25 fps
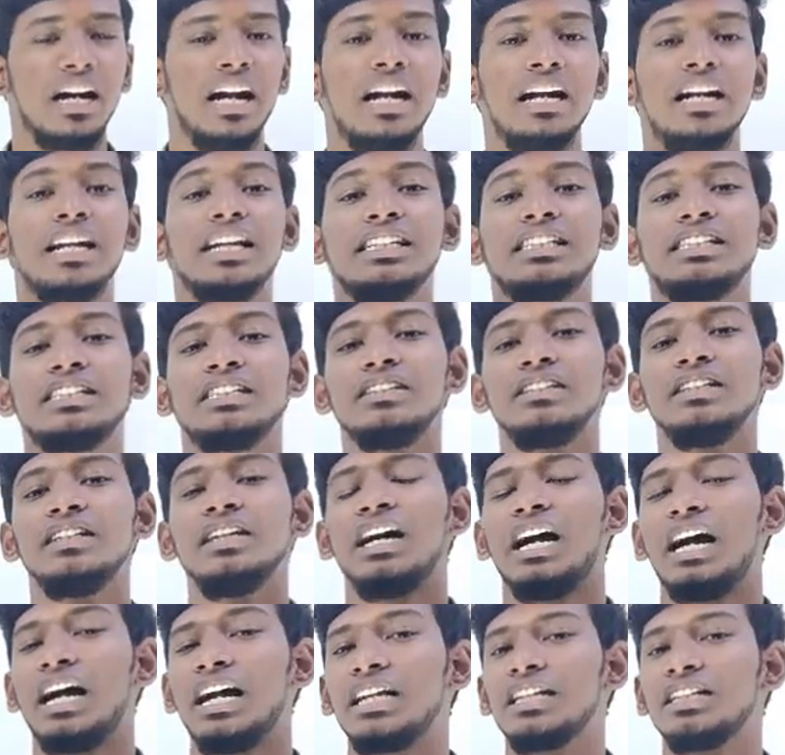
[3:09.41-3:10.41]
நெக்ஸ்ட்
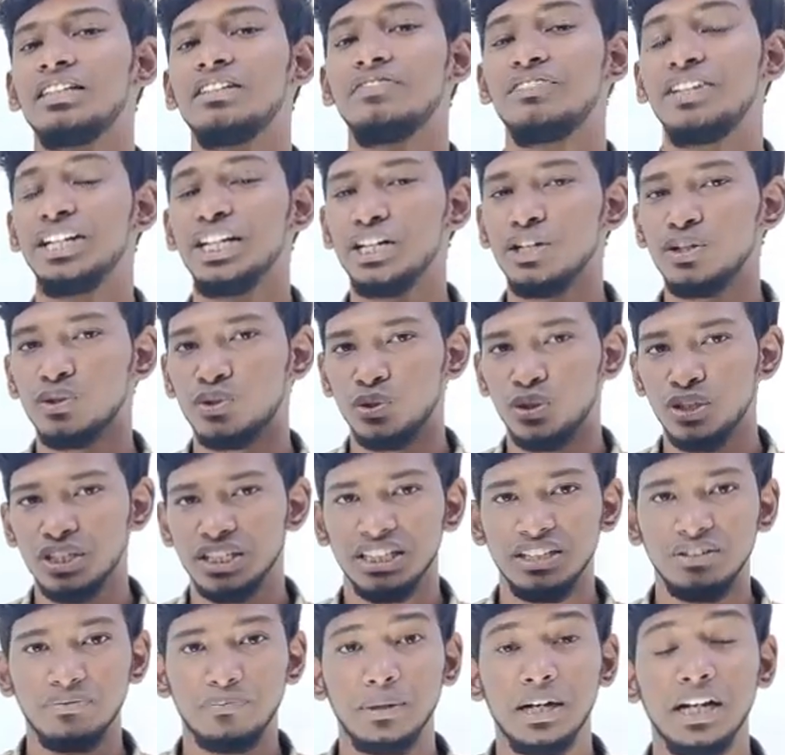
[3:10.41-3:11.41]
அடுத்து வீடியோ
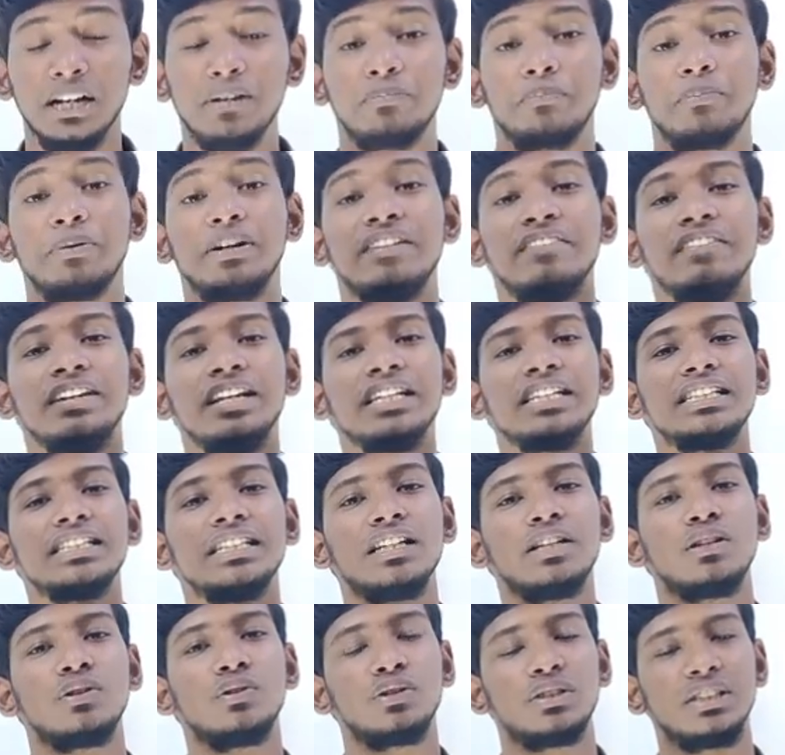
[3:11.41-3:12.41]
சொல்யூஷன் பார்க் ப்ரீவியஸ்
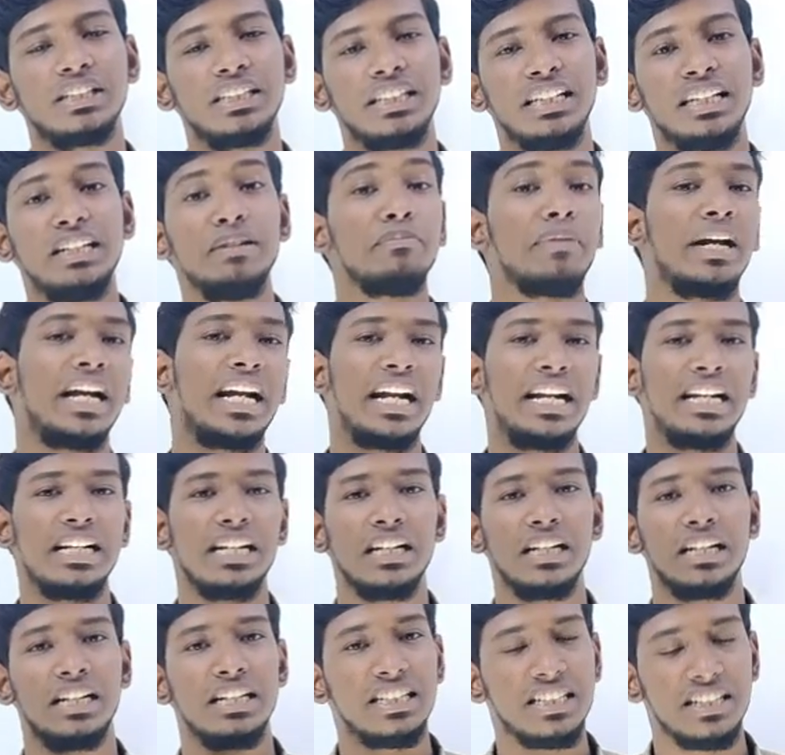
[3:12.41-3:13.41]
இயர் கொஸ்டின் இன்
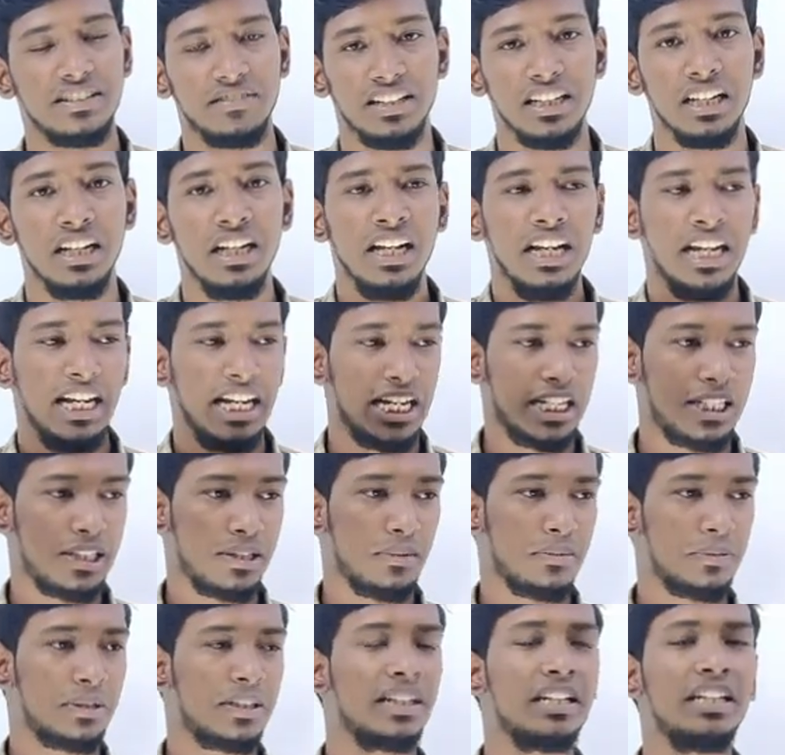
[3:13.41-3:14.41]
மெக்கானிக்கல் அண்ட் சிவில்
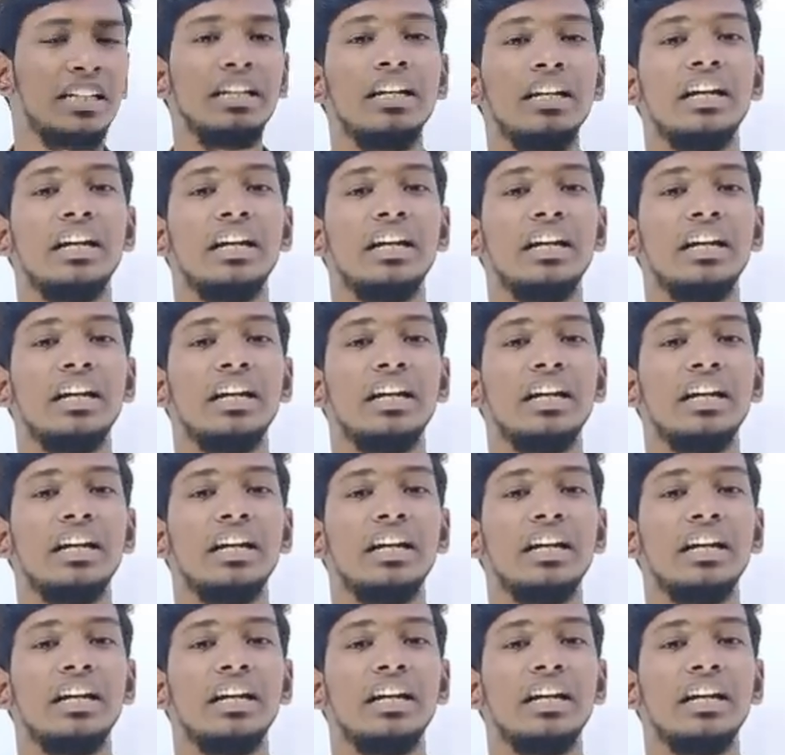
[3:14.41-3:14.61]
எக்ஸப்ஷலி